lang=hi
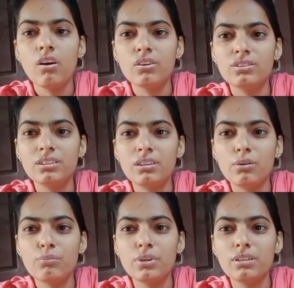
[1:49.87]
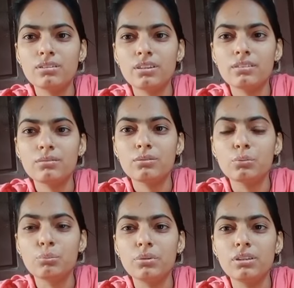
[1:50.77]
और जितना उम्मीद सा
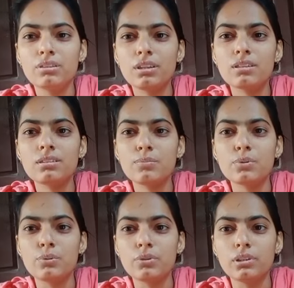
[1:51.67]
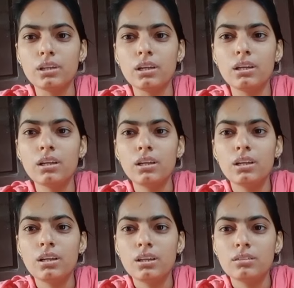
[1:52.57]
उम्मीद था सब टूट गया
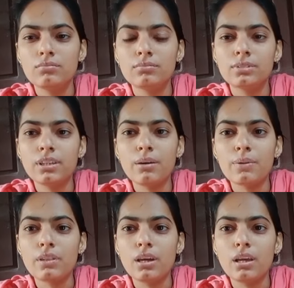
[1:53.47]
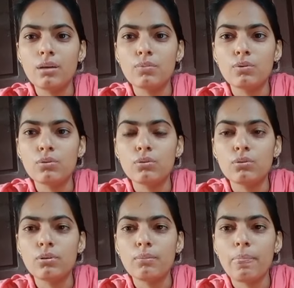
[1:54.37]
क्या बताएं आप लोग
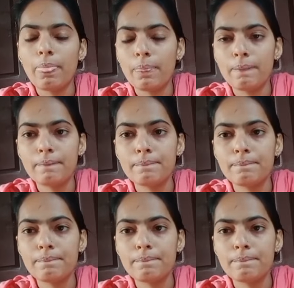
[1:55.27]
को